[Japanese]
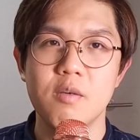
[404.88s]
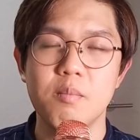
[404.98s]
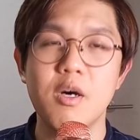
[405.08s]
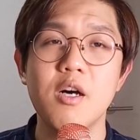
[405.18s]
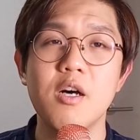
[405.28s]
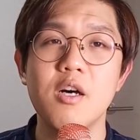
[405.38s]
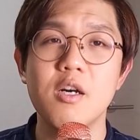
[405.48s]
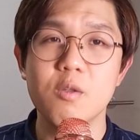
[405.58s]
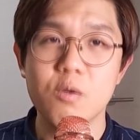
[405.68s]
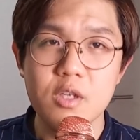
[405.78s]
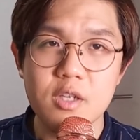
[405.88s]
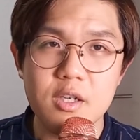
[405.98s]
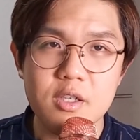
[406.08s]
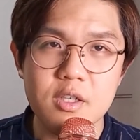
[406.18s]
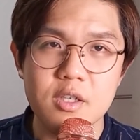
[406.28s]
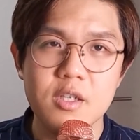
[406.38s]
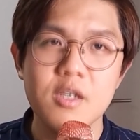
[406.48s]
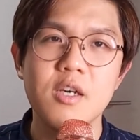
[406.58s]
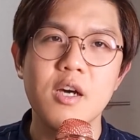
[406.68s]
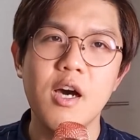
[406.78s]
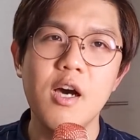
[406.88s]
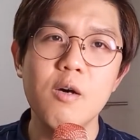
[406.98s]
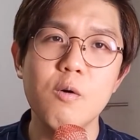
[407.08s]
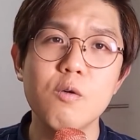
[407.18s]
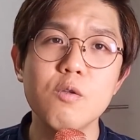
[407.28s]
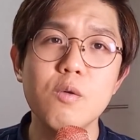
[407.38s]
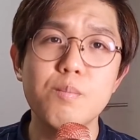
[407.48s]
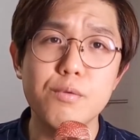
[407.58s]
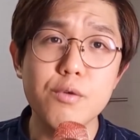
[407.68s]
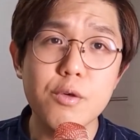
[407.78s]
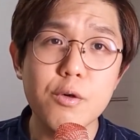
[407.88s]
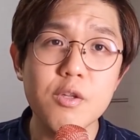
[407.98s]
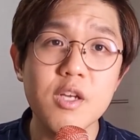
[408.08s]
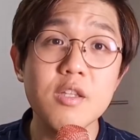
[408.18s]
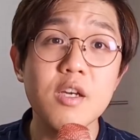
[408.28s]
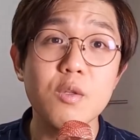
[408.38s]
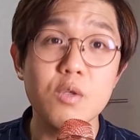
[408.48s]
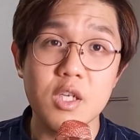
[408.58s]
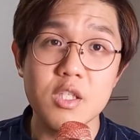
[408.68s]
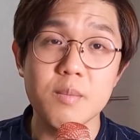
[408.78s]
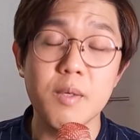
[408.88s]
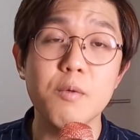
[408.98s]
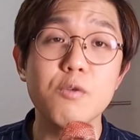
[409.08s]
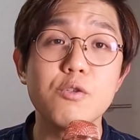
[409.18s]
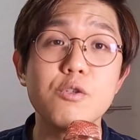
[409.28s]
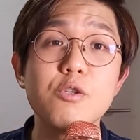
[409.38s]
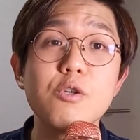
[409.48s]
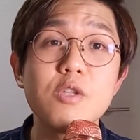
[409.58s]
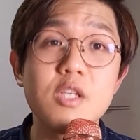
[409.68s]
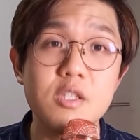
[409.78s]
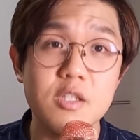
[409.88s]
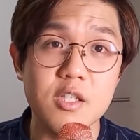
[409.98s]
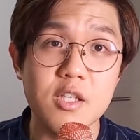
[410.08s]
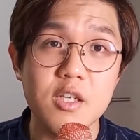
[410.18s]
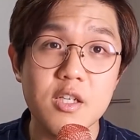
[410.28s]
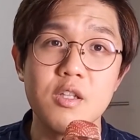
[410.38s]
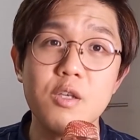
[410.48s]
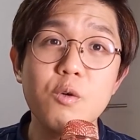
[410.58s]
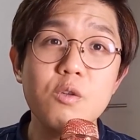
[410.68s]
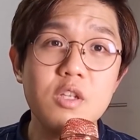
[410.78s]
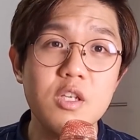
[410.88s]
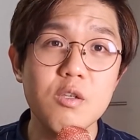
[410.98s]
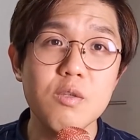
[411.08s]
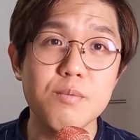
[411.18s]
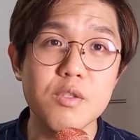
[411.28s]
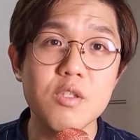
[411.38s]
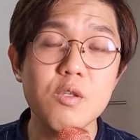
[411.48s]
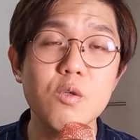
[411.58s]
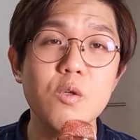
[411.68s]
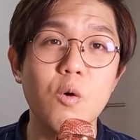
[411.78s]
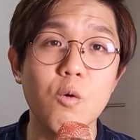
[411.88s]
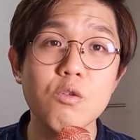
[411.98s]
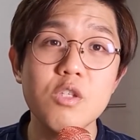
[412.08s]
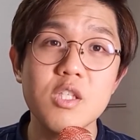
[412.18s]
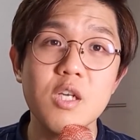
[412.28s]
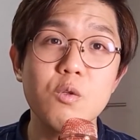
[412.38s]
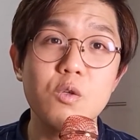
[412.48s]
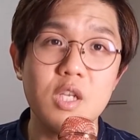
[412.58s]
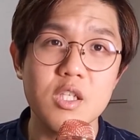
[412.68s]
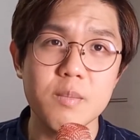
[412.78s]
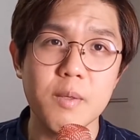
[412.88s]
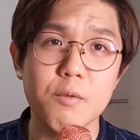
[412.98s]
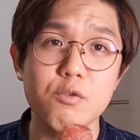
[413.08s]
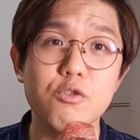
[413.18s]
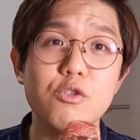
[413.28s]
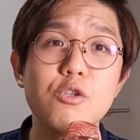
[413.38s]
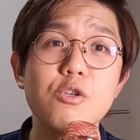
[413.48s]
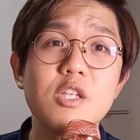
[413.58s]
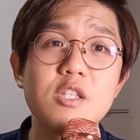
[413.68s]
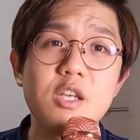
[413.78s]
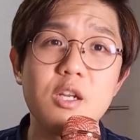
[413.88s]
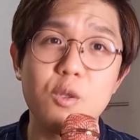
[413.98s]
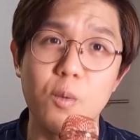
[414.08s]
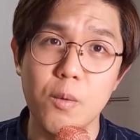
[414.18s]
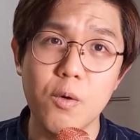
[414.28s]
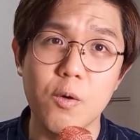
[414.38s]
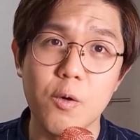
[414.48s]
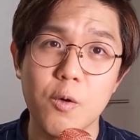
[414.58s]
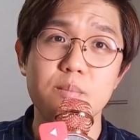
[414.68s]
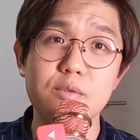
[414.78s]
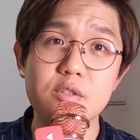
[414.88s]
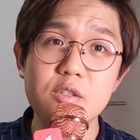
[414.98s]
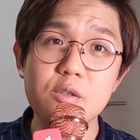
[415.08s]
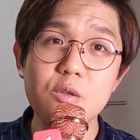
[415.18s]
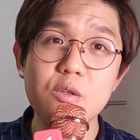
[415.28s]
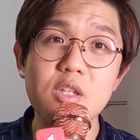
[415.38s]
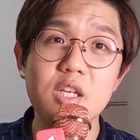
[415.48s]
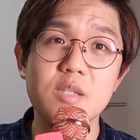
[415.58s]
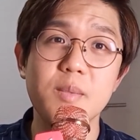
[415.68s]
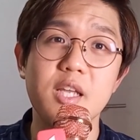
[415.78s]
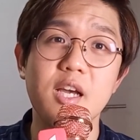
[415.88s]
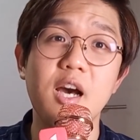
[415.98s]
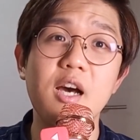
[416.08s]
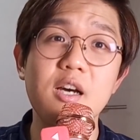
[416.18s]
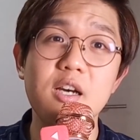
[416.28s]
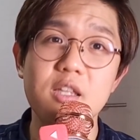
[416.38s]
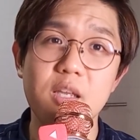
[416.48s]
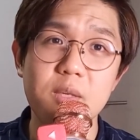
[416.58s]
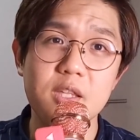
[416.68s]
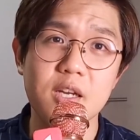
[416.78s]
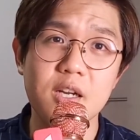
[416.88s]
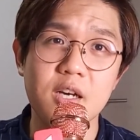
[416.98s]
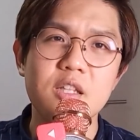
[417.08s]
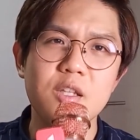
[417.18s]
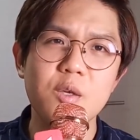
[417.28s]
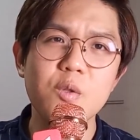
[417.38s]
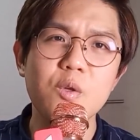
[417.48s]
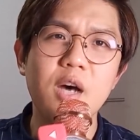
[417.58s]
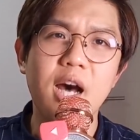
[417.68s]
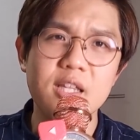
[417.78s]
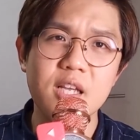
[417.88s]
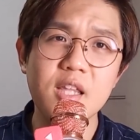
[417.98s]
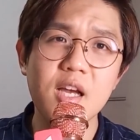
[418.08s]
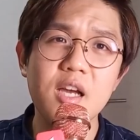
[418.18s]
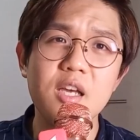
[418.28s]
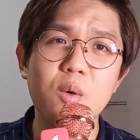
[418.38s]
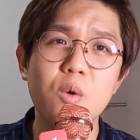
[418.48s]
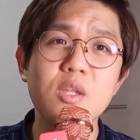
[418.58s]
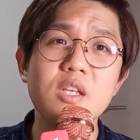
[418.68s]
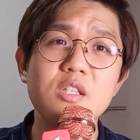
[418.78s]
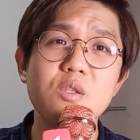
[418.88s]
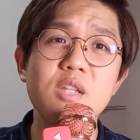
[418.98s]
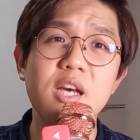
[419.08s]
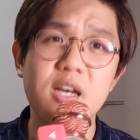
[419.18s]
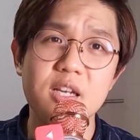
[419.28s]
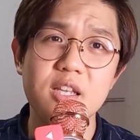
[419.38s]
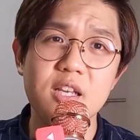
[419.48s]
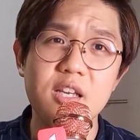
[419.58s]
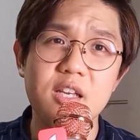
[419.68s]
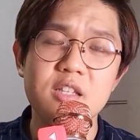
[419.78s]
まあ、とにかく、韓国の仏教団体の立場も重要ですし、日本にいる仏像のお主さんの立場も重要ですけれども、仏像の立場で考えてみたら、日本の暖かいこたつの中で